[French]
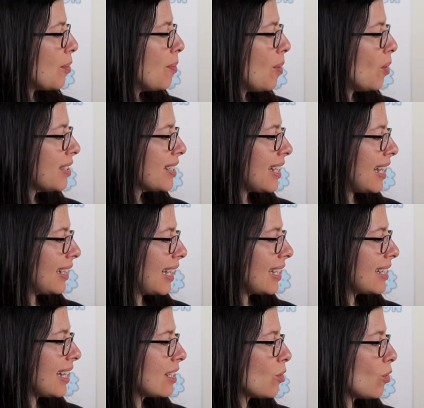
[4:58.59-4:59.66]
Maude
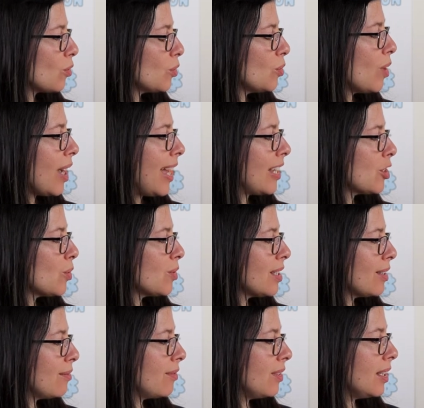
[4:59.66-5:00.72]
s'adresse à son tour à
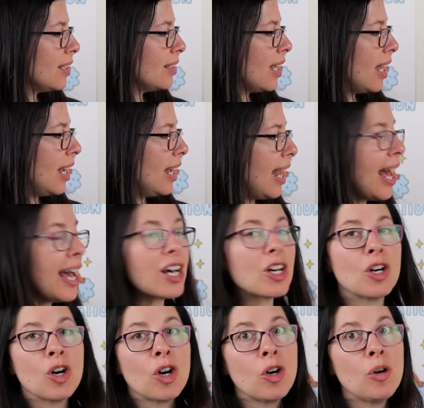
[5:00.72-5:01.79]
Joséphine,
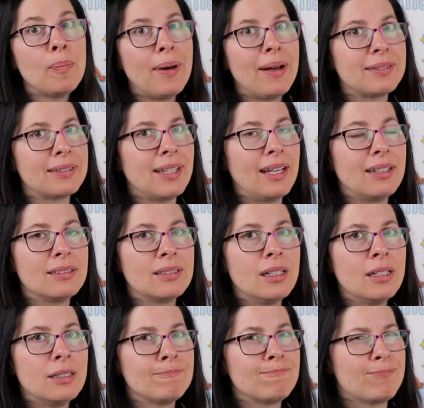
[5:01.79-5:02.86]
l'air repentant.
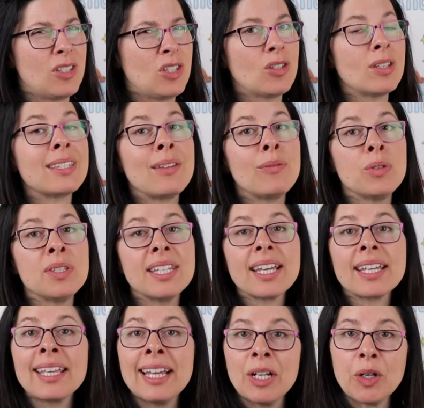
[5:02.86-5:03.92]
Ah, ça, ça veut
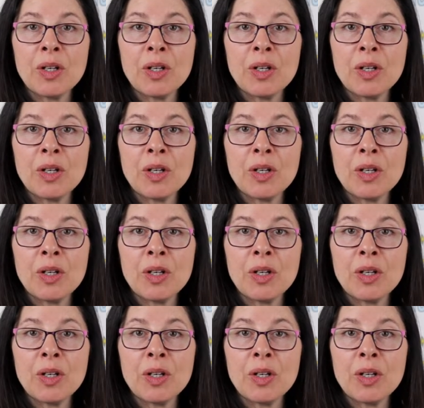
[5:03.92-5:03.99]
dire qu'elle